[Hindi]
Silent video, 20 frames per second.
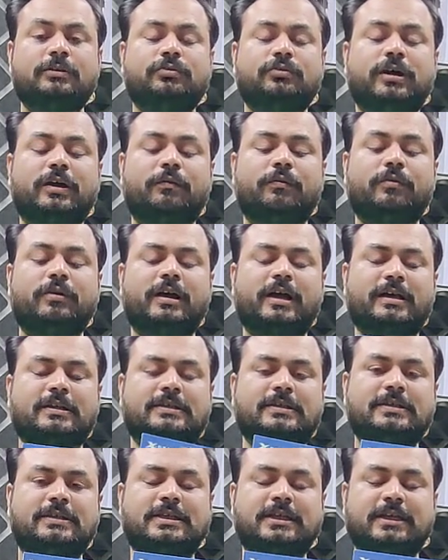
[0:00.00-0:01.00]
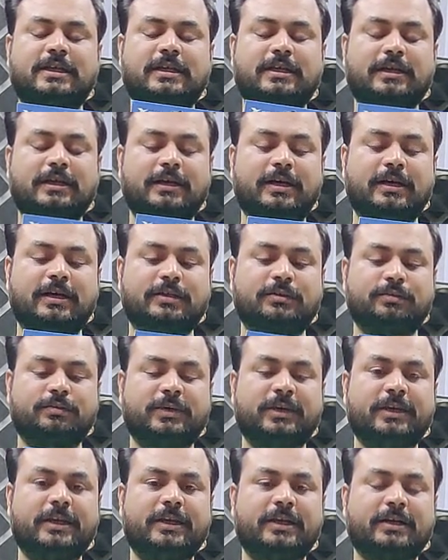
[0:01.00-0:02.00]
जो है वो एस की
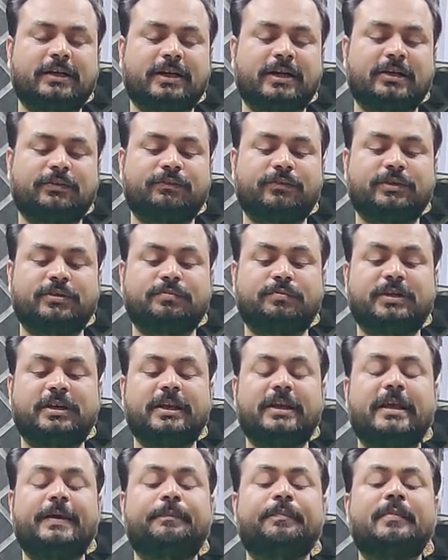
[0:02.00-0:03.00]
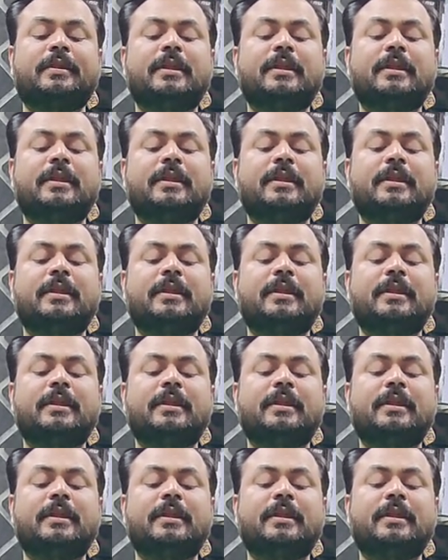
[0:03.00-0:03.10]
स्पीड है ट्रांसफ़र स्पीड है